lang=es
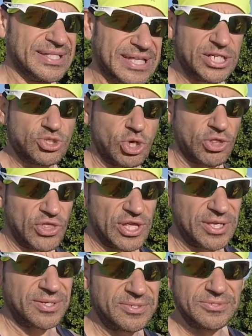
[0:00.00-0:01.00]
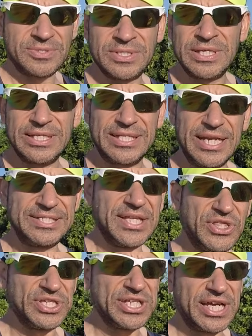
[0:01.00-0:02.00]
3.12
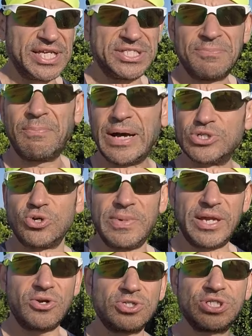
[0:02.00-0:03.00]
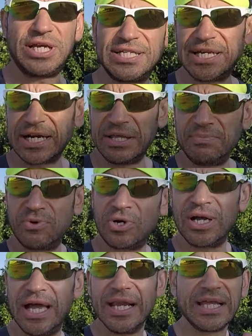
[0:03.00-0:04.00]
3.16, más o menos ese ritmo
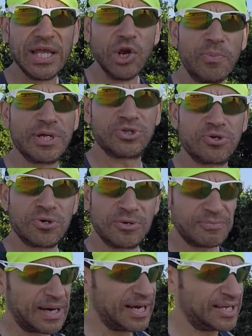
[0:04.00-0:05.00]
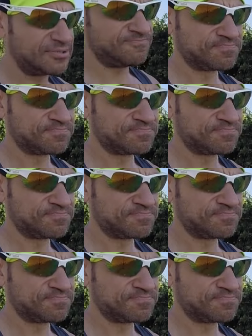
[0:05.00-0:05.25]
el kilómetro, ¿vale?